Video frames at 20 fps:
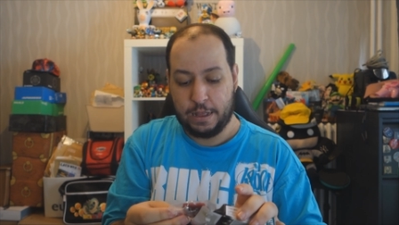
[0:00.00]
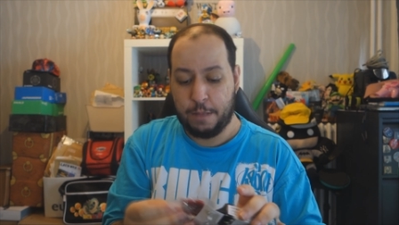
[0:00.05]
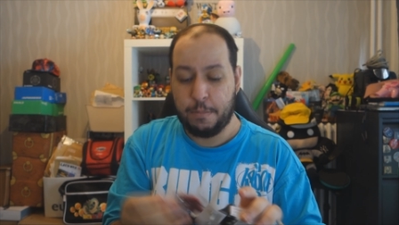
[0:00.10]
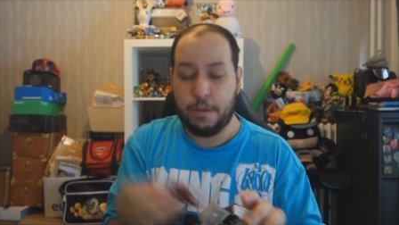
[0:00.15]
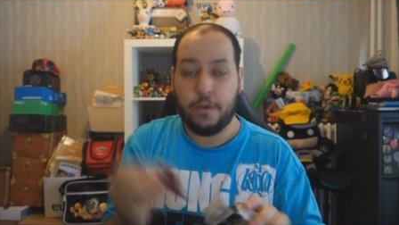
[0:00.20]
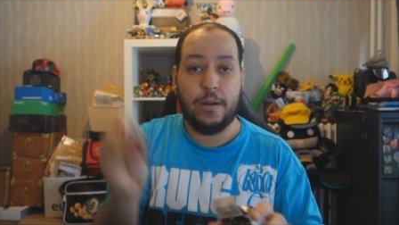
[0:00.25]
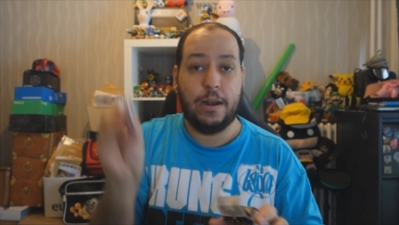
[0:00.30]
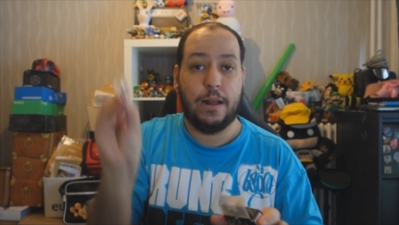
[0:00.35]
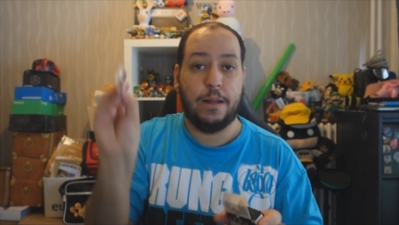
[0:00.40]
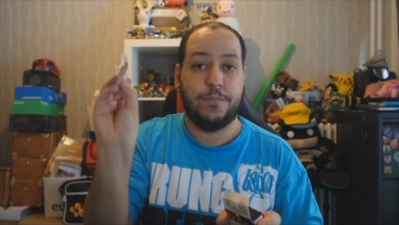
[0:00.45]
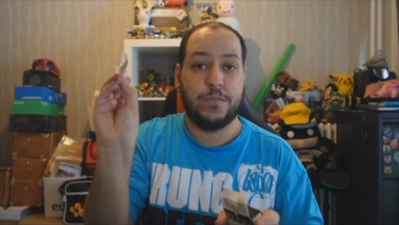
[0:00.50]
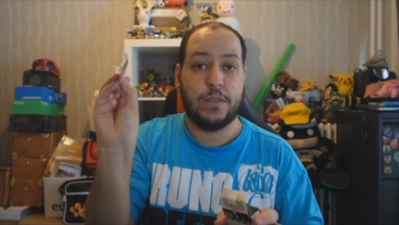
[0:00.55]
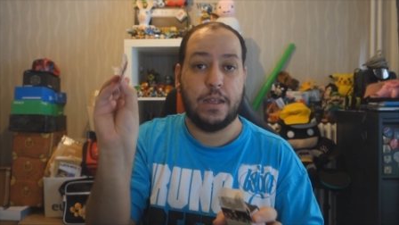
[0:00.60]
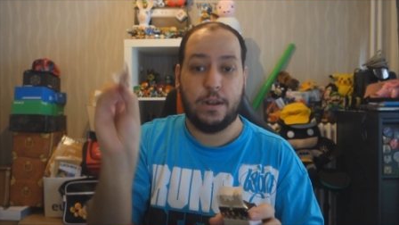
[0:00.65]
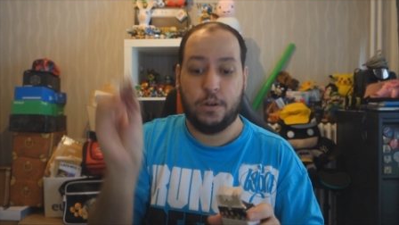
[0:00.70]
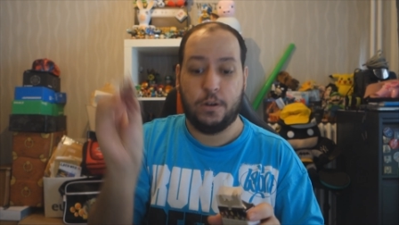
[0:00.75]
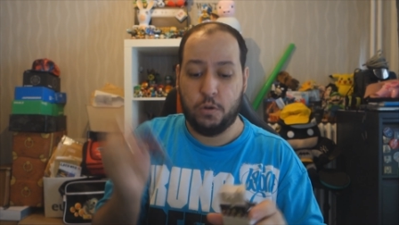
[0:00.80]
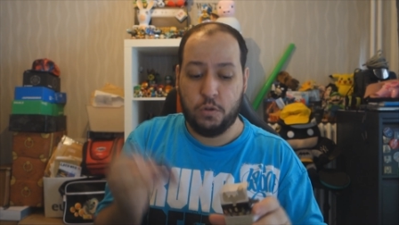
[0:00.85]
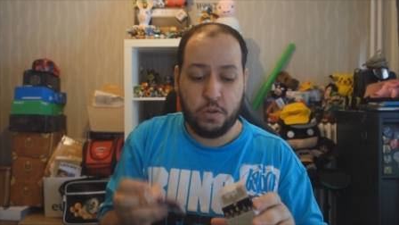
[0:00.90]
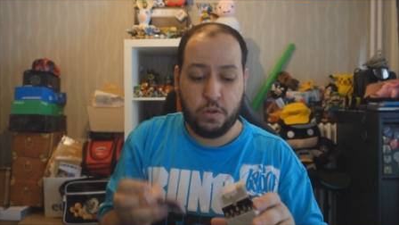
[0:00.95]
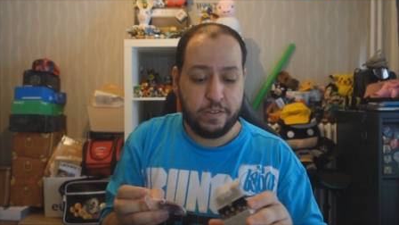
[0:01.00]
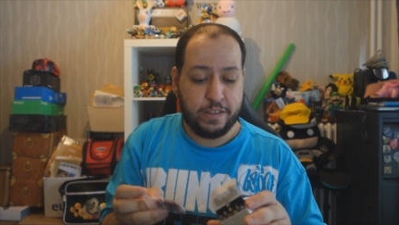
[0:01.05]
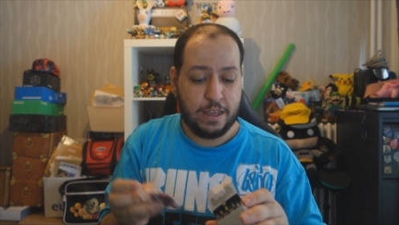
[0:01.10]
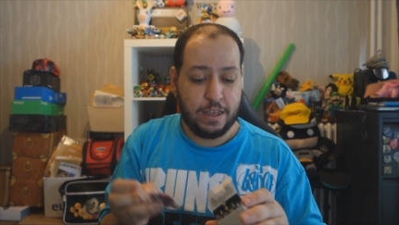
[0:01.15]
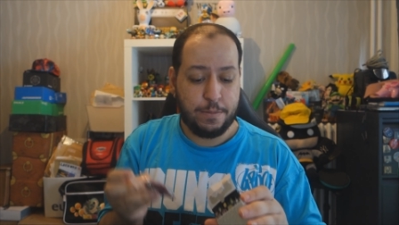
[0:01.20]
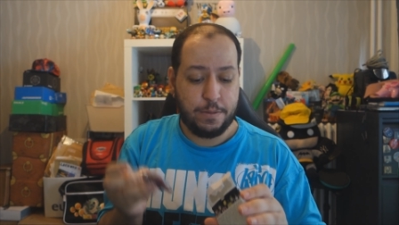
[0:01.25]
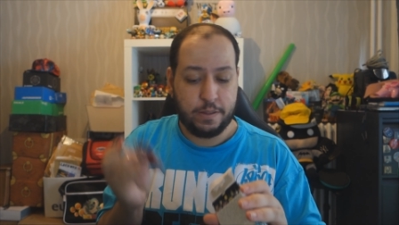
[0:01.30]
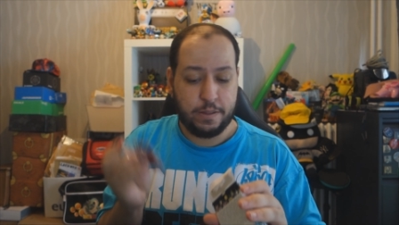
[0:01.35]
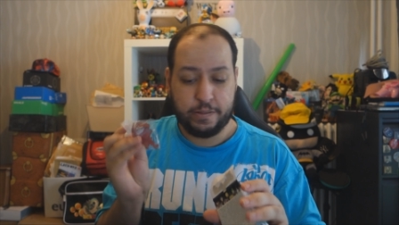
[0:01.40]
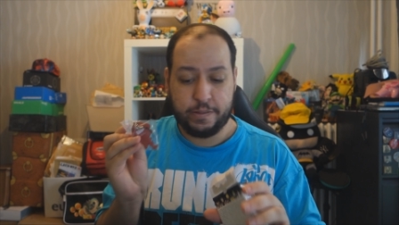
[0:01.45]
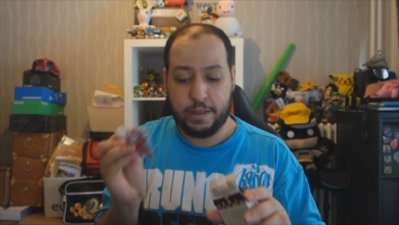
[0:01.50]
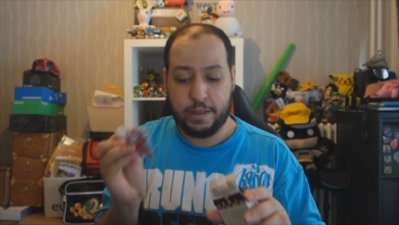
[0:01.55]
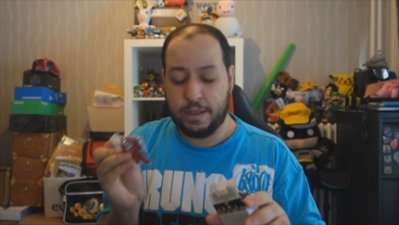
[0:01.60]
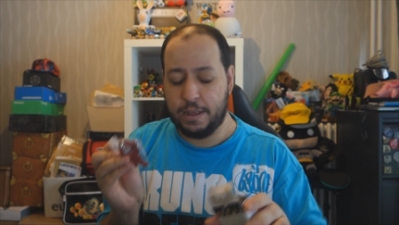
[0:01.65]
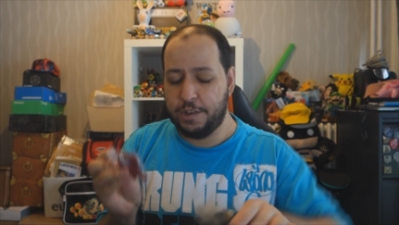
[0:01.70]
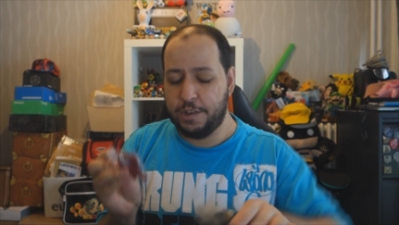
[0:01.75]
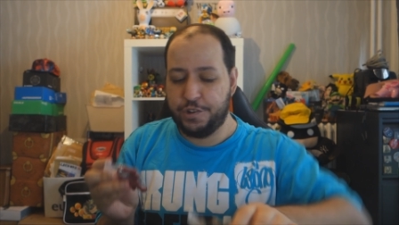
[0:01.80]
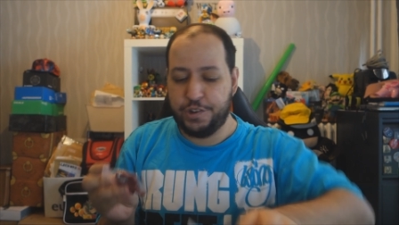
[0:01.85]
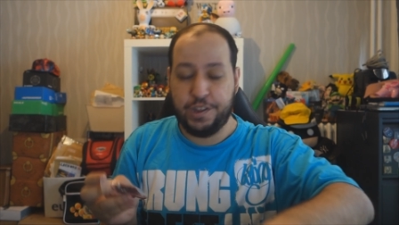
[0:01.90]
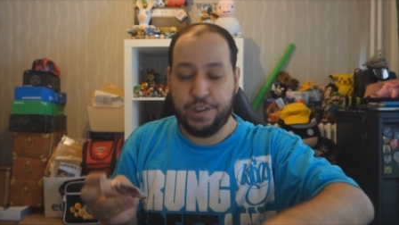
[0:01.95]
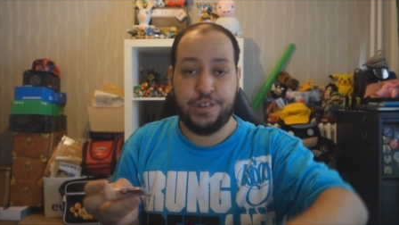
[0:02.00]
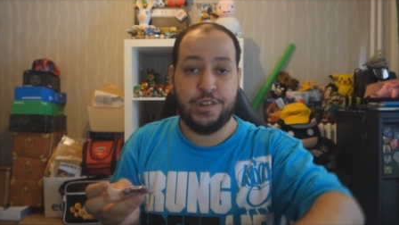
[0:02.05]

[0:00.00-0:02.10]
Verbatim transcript: Ah bah voilà, le deuxième, c'est un que j'ai